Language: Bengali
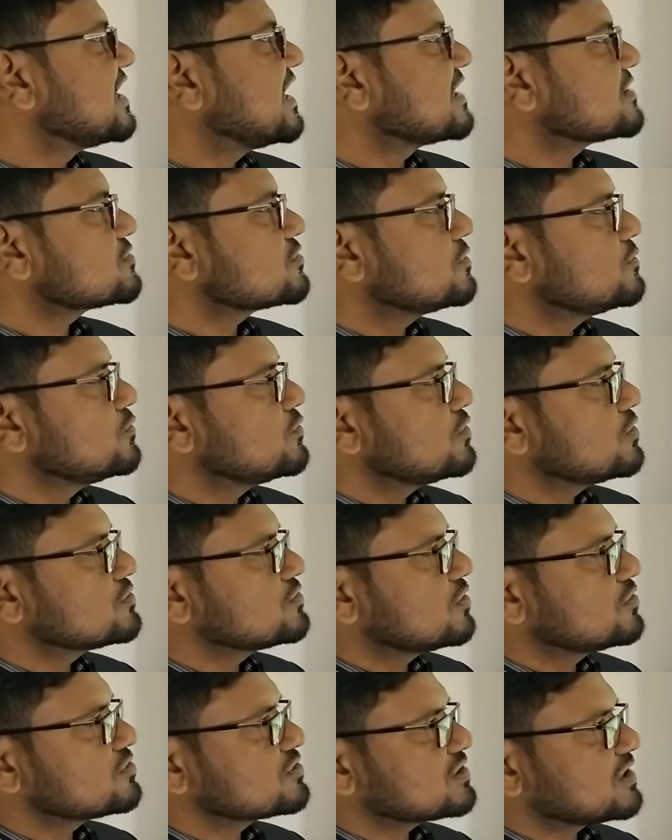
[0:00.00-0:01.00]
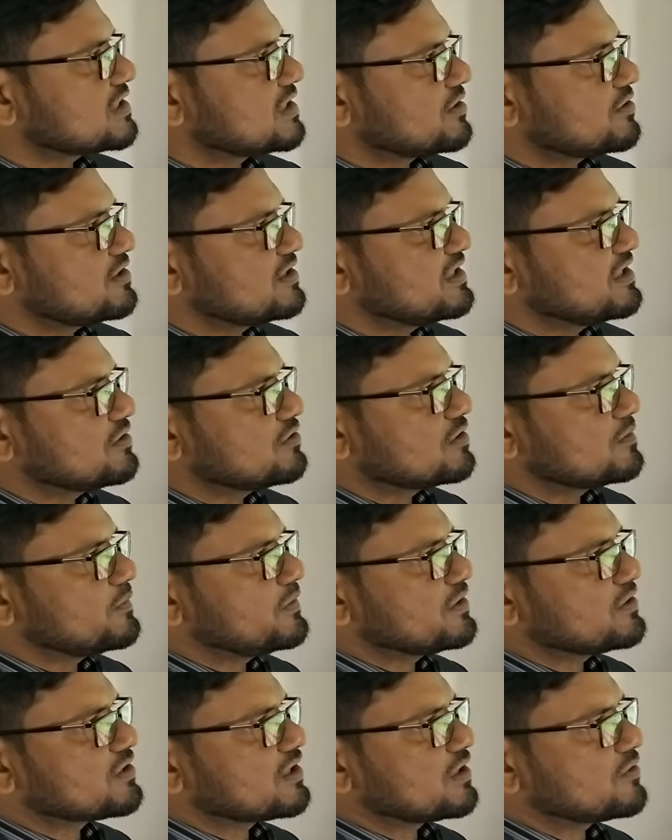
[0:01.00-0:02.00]
শেয়ার সমূহ জনসাধারণের নিকট
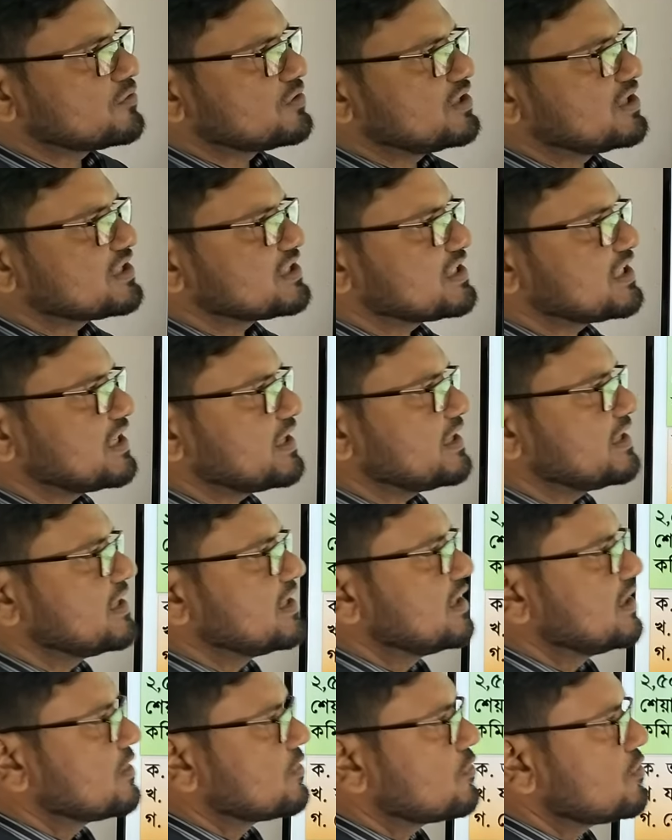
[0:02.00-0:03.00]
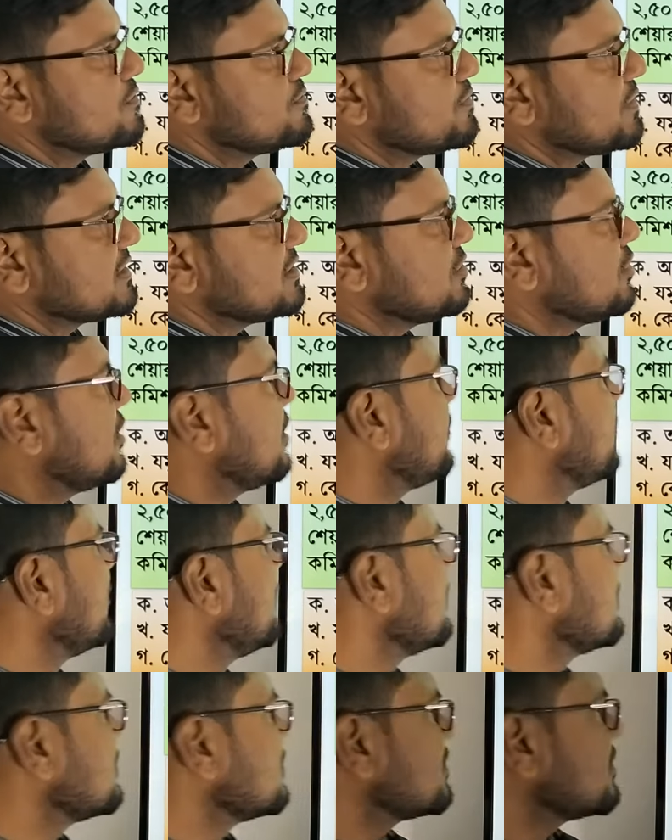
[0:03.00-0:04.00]
বিক্রয়ের উদ্দেশ্যে কোম্পানি
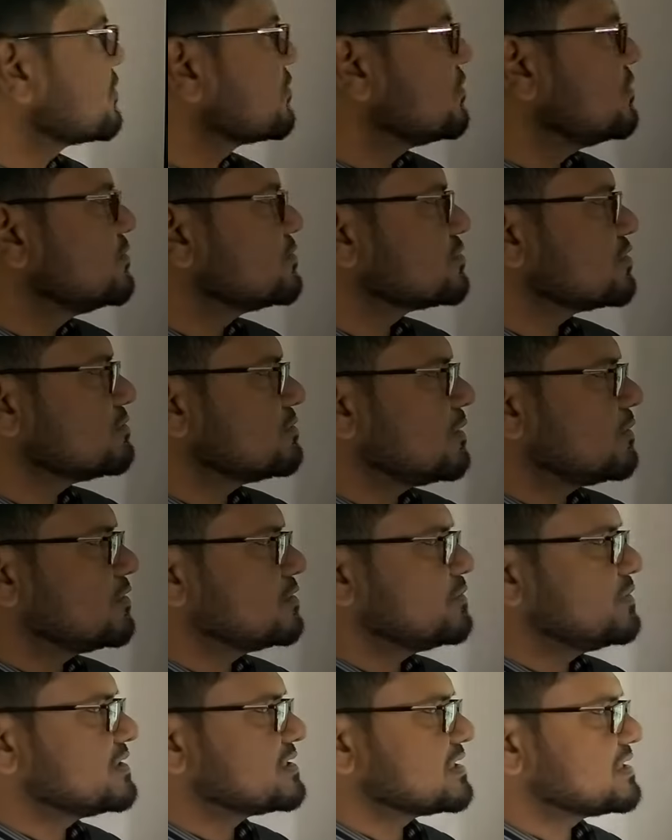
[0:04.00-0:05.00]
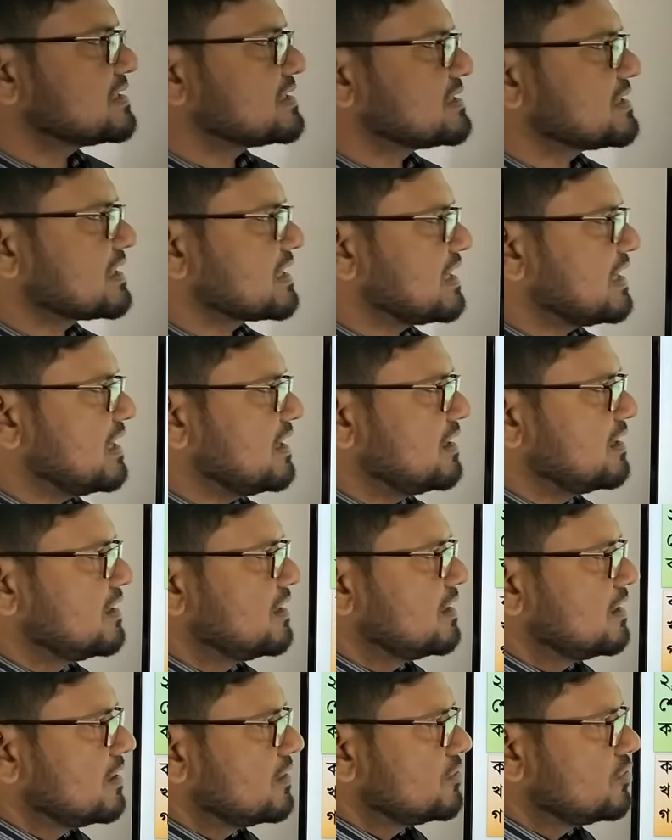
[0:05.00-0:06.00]
অবলক্ষকের কমিশন বাবদ বিশ হাজার টাকা
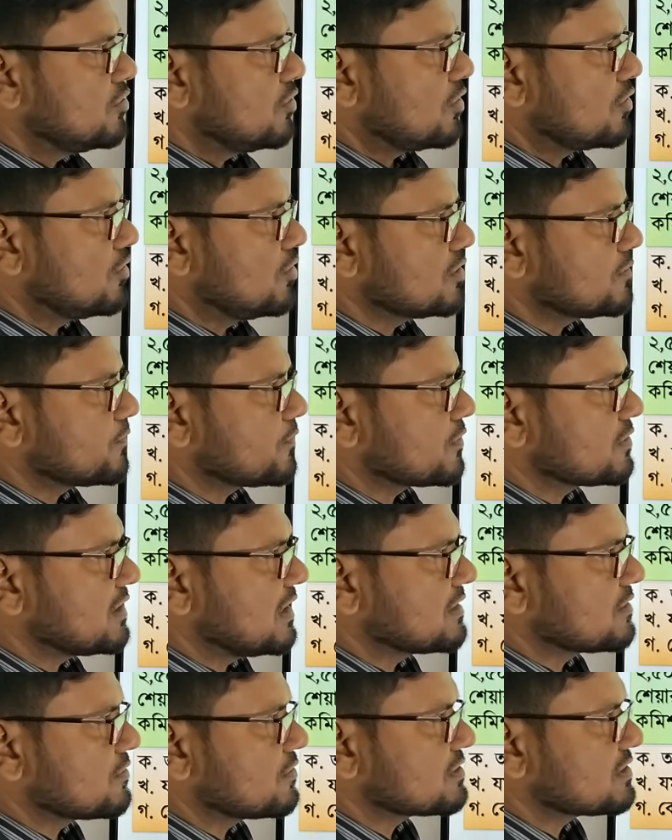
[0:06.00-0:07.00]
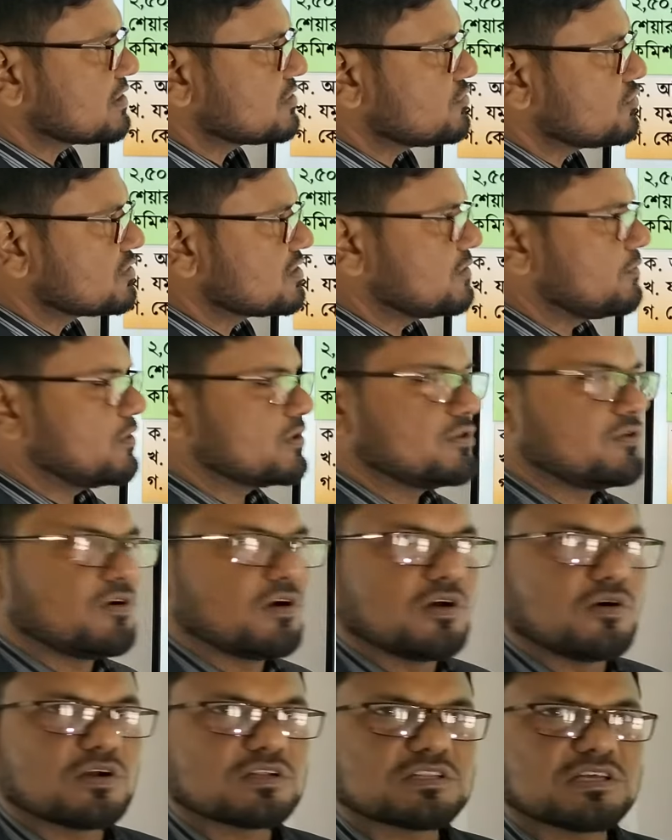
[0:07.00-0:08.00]
নগদ প্রদান করতে চুক্তিবদ্ধ
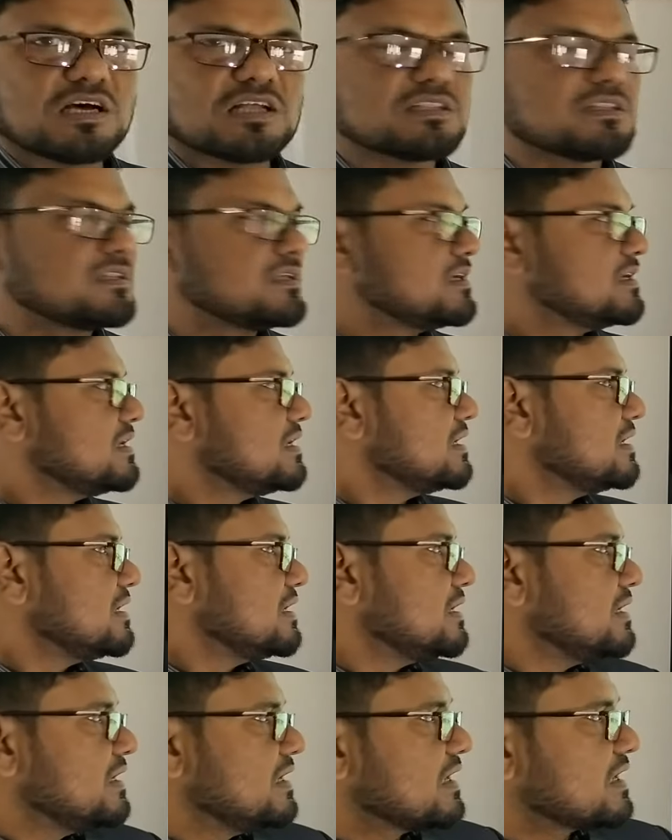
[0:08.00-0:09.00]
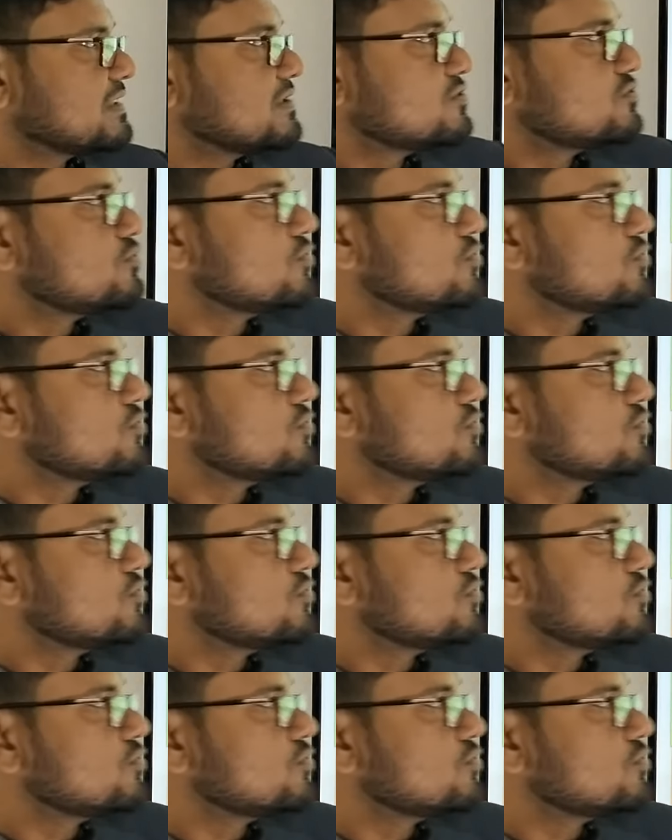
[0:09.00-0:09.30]
হয় অর্থাৎ এখানে